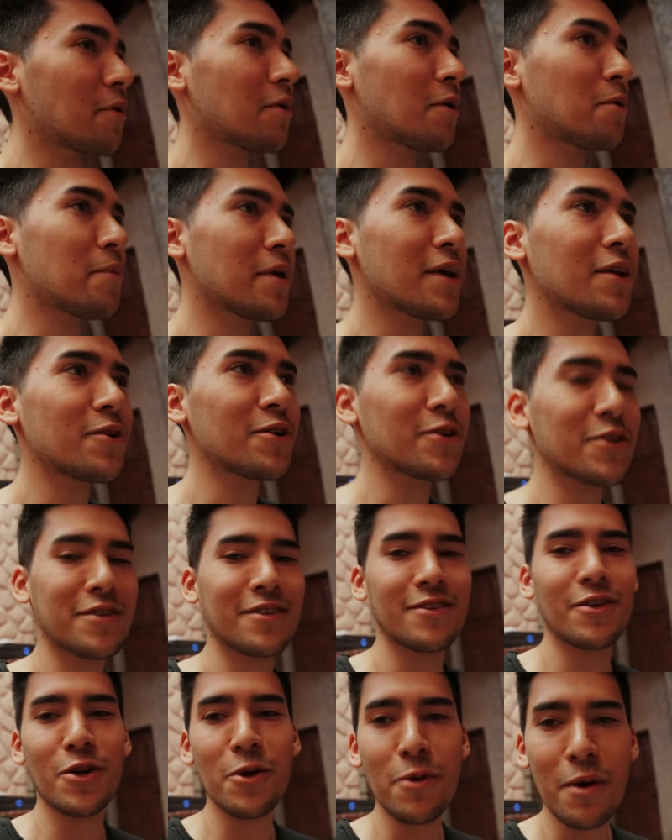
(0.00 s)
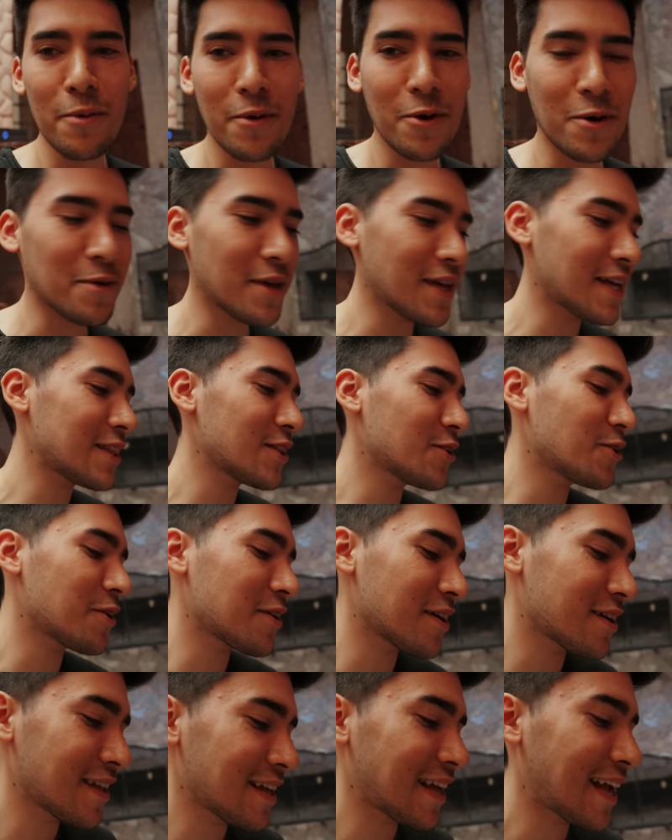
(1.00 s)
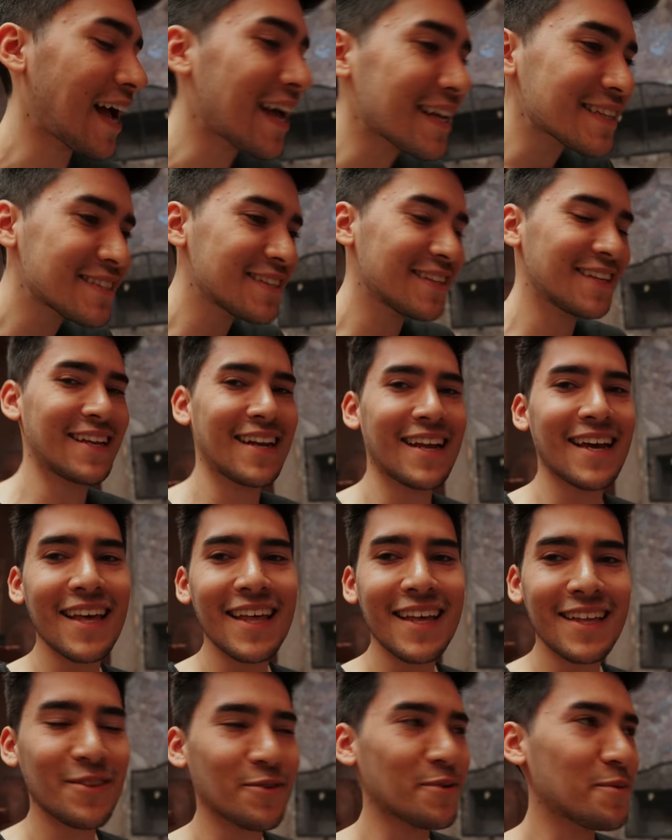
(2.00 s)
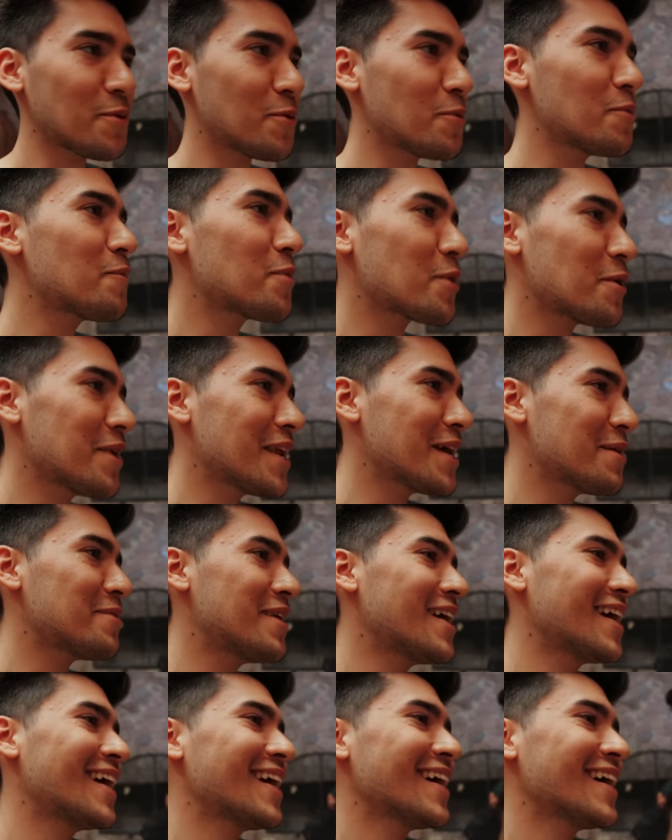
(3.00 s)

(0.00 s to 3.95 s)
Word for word: por lo menos no nos vamos olvidando casi de nada, tuvimos un problema,